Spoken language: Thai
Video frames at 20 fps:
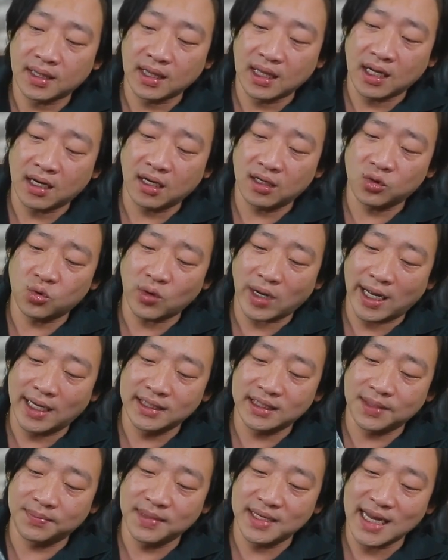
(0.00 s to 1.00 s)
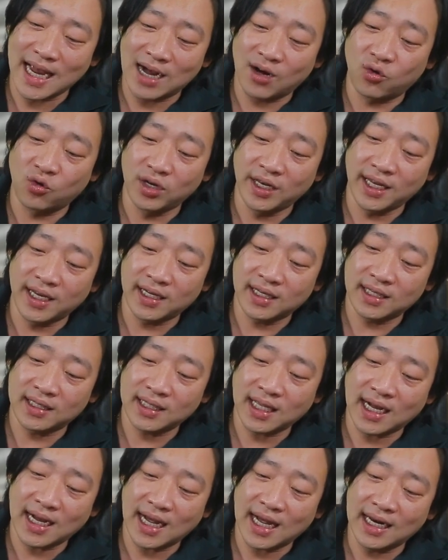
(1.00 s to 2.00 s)
แล้วก็ทุกอันจะมียางโอลิง
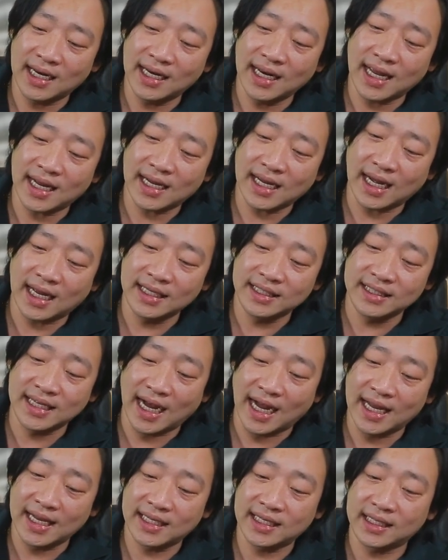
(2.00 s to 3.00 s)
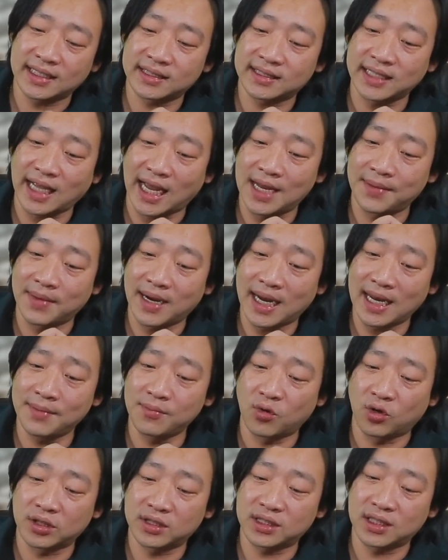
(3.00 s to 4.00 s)
ทั้งอันเล็กอันใหญ่จะใส่มาให้
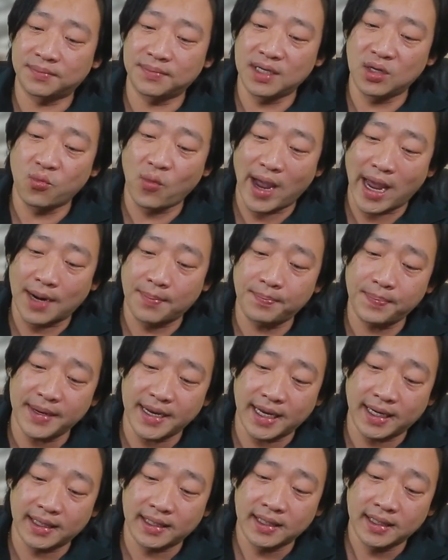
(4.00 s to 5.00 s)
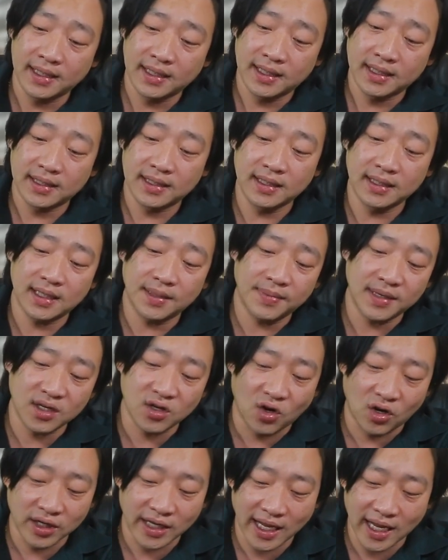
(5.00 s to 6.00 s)
หมด จะมีแหวนเปลี่ยน คือถ้าเป็น
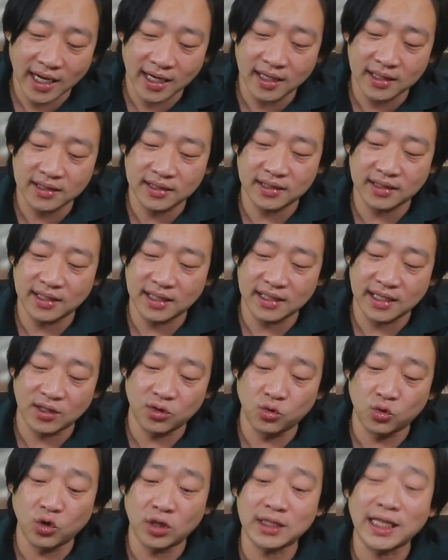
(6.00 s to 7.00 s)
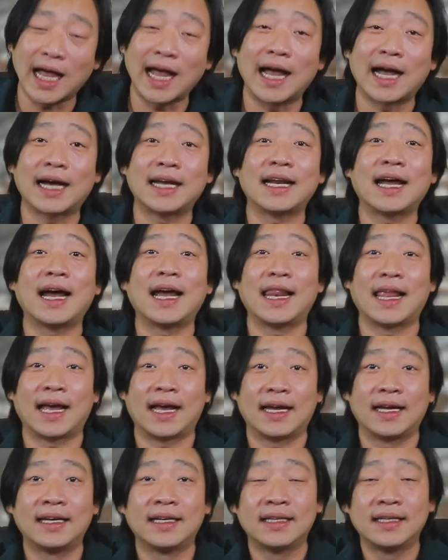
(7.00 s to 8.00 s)
ของแท้ก็จริงๆดูด้วยตาก็ได้แห
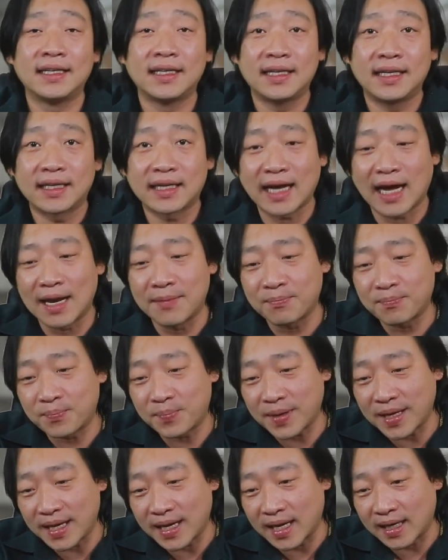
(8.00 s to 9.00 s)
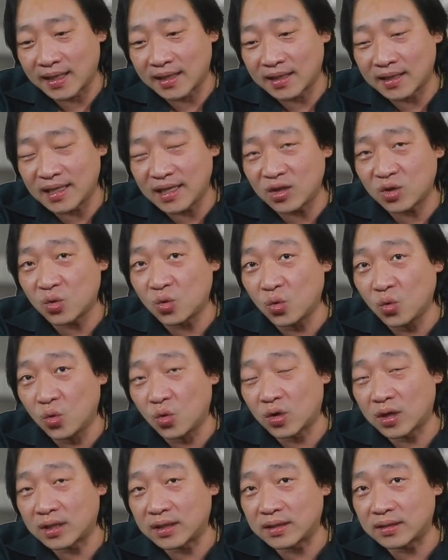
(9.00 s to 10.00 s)
ละ การเปลี่ยนที่ถู
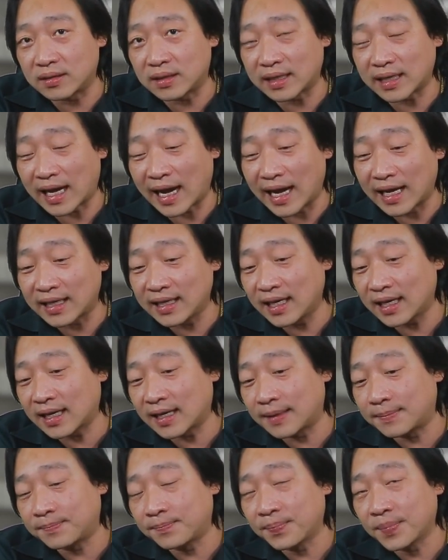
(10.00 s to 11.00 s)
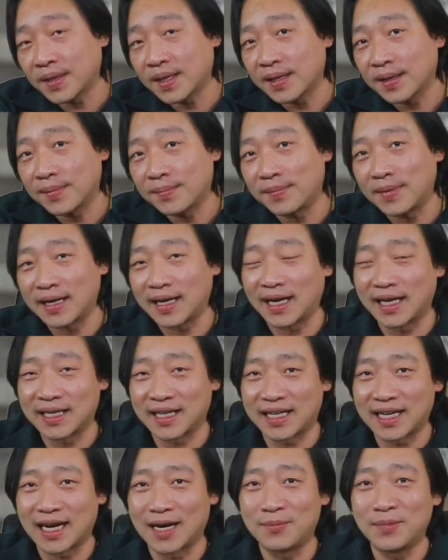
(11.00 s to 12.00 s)
กครั้งเนี่ยครับ มันอาจ
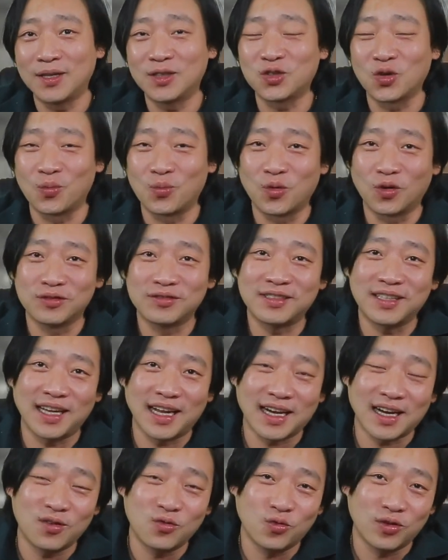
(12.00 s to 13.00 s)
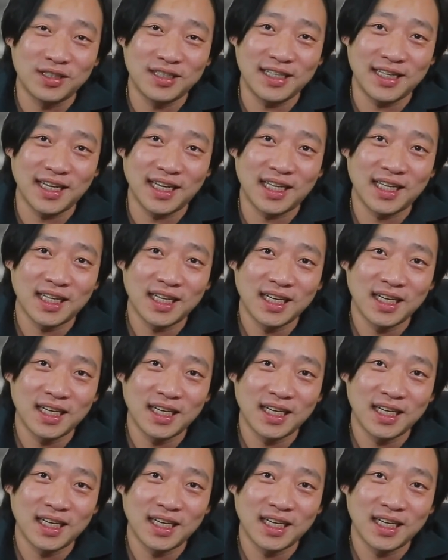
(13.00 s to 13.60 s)
จะทำให้ส่งผลเสียกับหัวฉีด